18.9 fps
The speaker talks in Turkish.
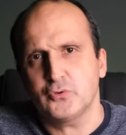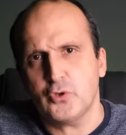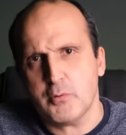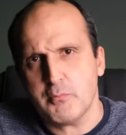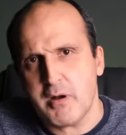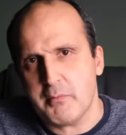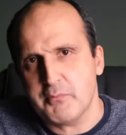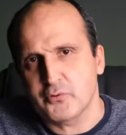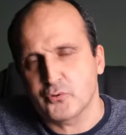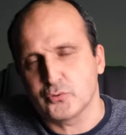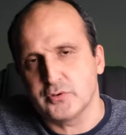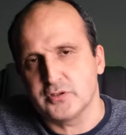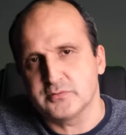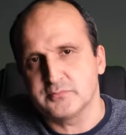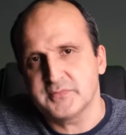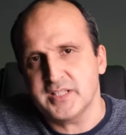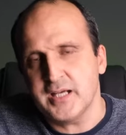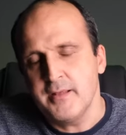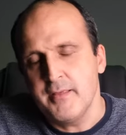normal bir
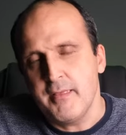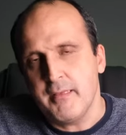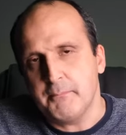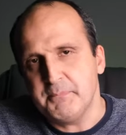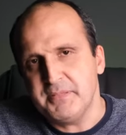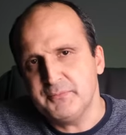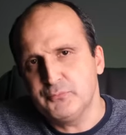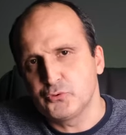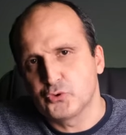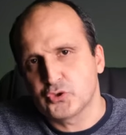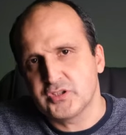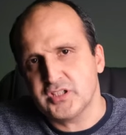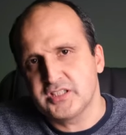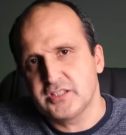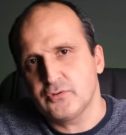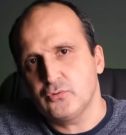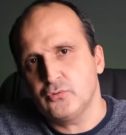kullanımda 1,5-2